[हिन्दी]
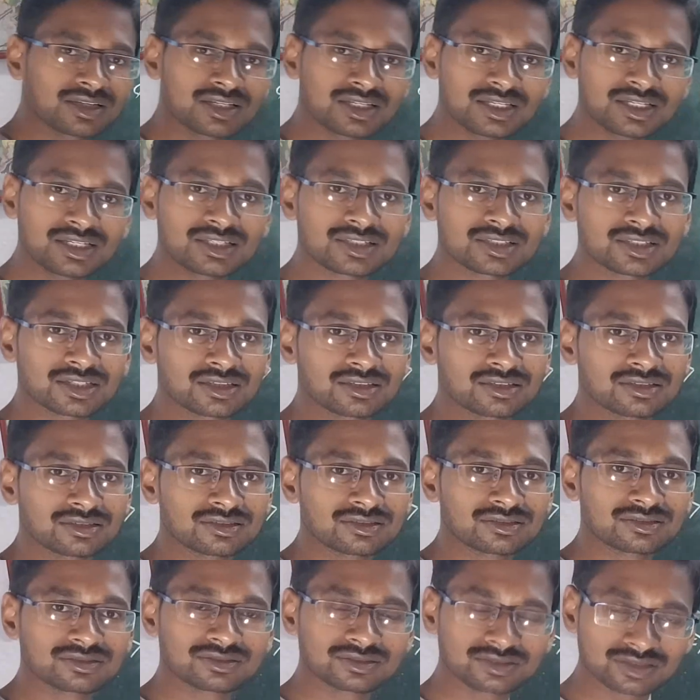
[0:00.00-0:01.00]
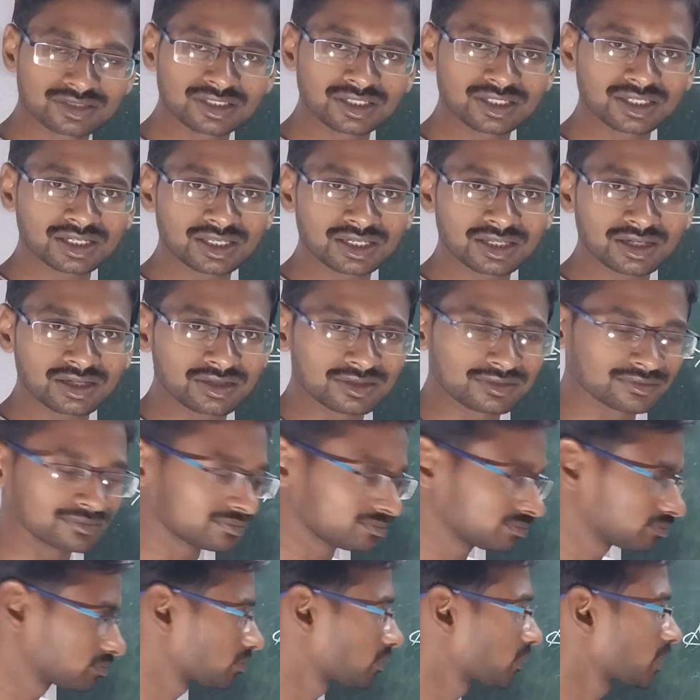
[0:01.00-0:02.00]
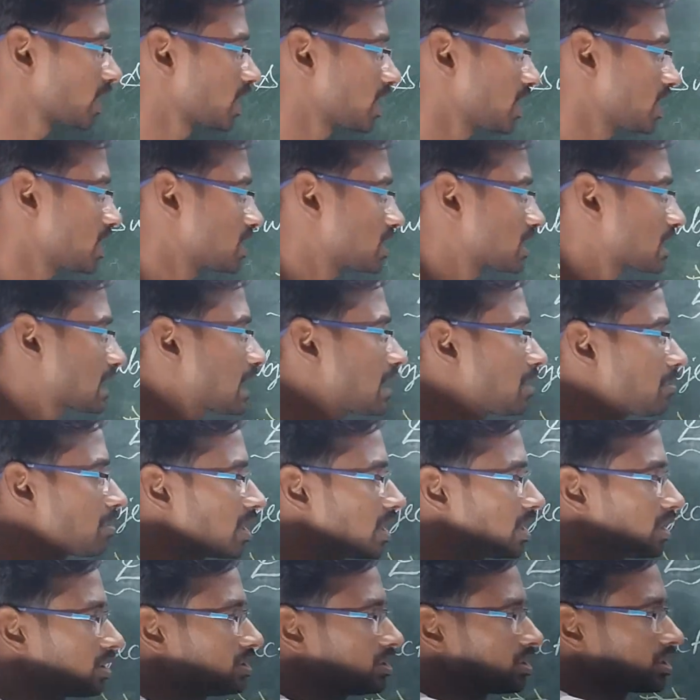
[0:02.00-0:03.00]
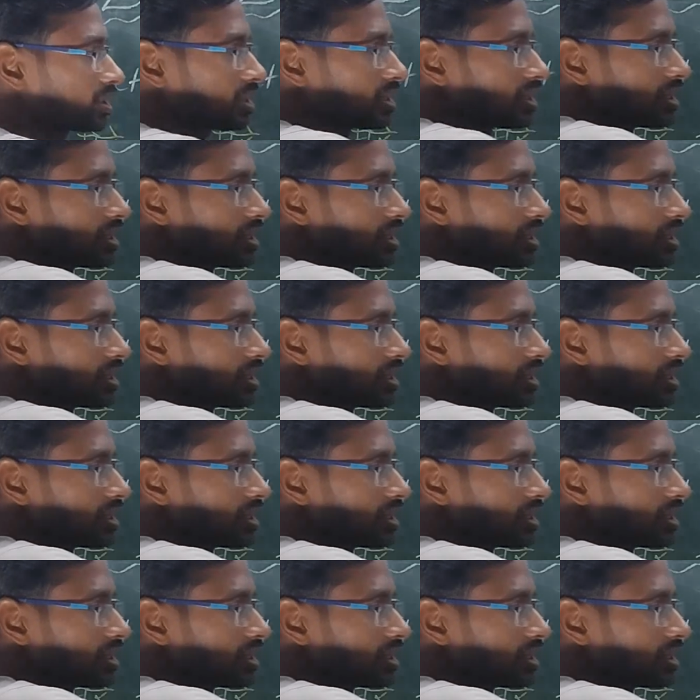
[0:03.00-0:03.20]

ईटन ठीक है ना इसके बाद